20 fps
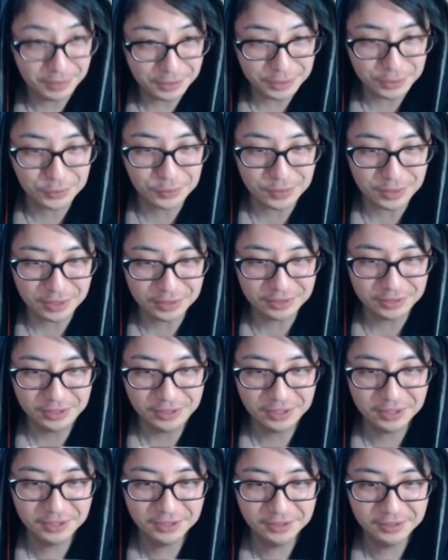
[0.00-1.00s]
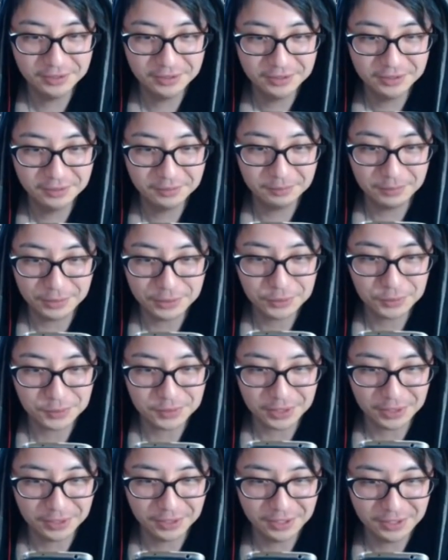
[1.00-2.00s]
ベジットさ
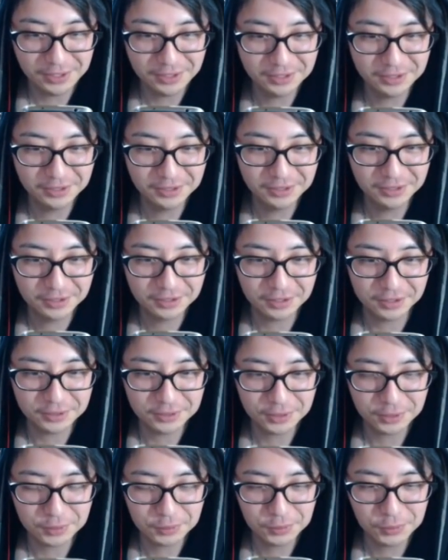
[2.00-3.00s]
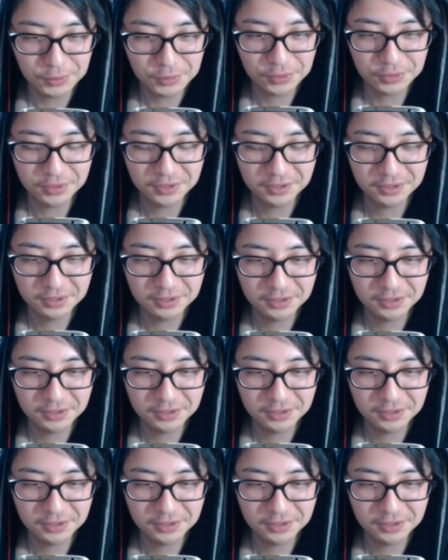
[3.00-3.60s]
んが活躍を。